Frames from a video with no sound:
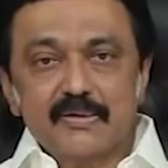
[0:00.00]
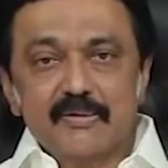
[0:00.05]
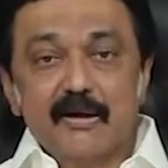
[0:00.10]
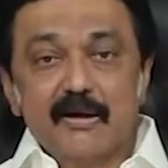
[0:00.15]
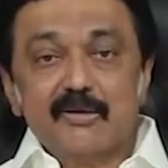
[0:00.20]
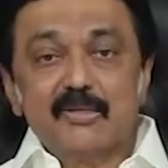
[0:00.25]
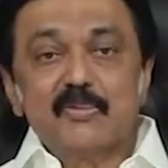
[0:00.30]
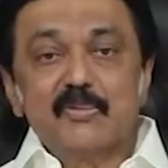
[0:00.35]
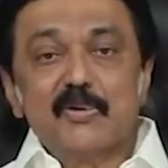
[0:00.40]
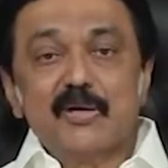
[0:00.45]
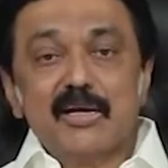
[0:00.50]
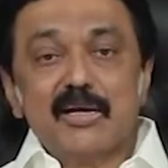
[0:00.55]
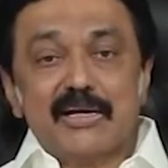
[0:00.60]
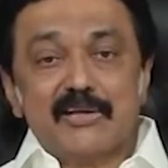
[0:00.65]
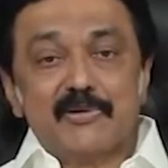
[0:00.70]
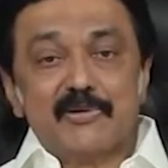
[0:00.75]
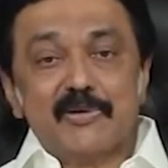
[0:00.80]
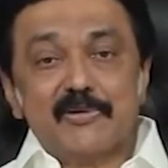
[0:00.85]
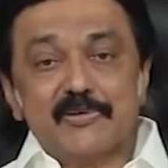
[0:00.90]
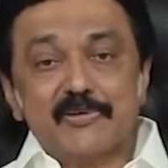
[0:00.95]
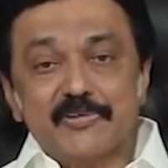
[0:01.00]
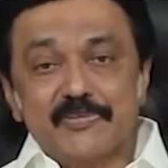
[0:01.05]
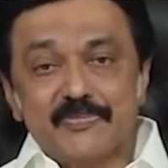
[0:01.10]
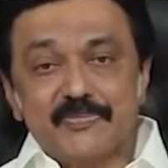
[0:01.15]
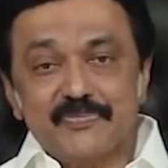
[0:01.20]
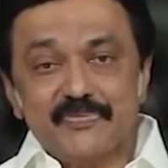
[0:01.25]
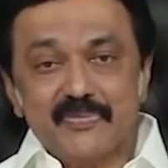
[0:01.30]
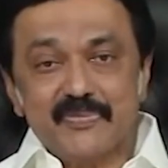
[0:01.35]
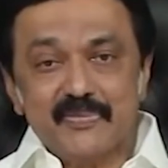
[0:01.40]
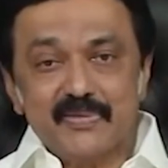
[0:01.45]
நாட்டு மக்கள் அனைவருக்கும்
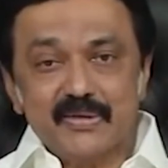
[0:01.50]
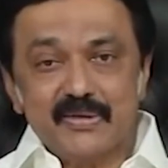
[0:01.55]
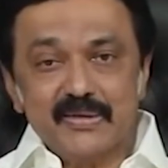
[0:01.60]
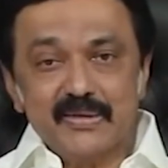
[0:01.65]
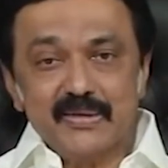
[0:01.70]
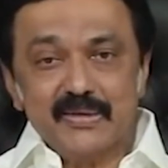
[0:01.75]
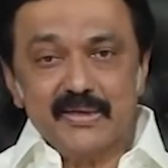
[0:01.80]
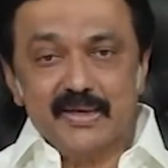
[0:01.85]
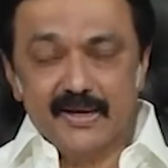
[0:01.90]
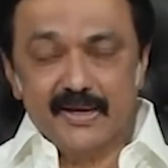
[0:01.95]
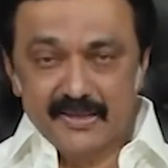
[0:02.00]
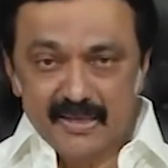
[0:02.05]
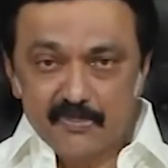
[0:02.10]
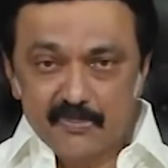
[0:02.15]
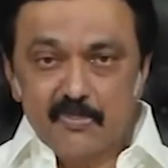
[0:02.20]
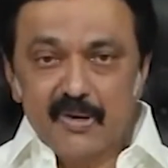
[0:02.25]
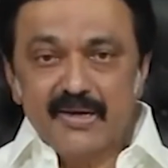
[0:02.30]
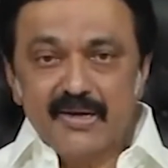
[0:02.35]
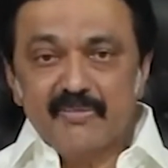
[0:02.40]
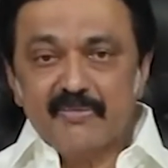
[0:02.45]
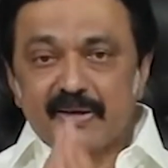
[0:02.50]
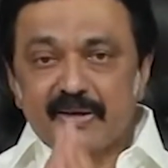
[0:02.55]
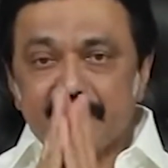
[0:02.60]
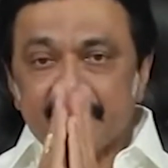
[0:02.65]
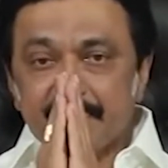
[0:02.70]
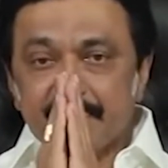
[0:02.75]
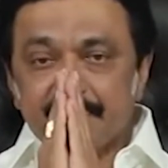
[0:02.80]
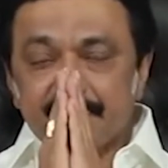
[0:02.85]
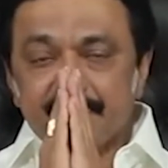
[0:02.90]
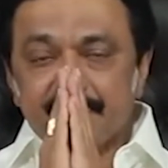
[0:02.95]
எனது அன்பான
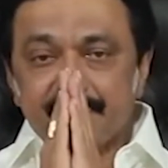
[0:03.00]
வணக்கம்